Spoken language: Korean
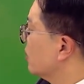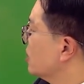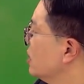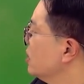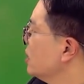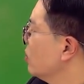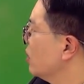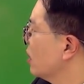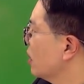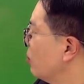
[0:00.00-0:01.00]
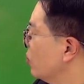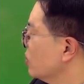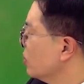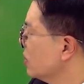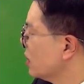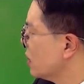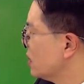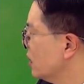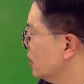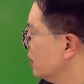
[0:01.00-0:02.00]
실제 권리관계 보이죠? 여기 있잖아요.
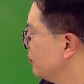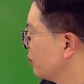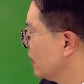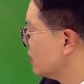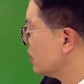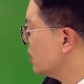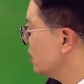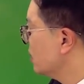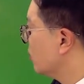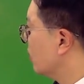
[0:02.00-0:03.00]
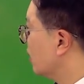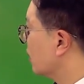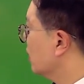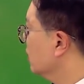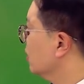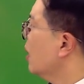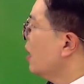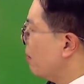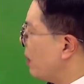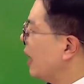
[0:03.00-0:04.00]
실. 그래서 실제 권리관계는
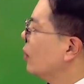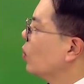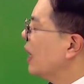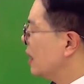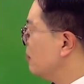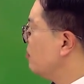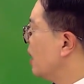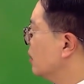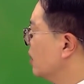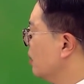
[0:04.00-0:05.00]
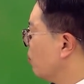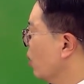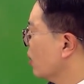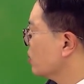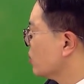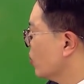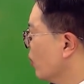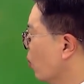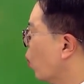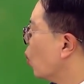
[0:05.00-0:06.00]
매도나 임대 의뢰인 뭐 한 거 적어요?
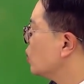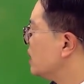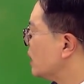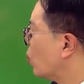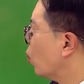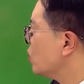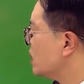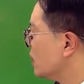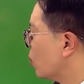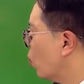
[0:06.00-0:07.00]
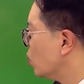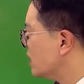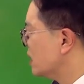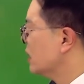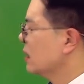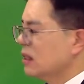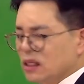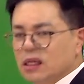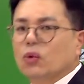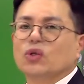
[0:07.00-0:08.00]
고지, 고지, 고지,
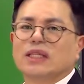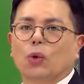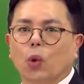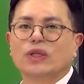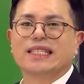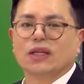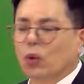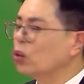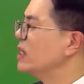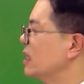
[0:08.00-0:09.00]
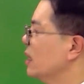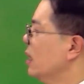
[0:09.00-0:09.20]
실고지, 고지, 고지.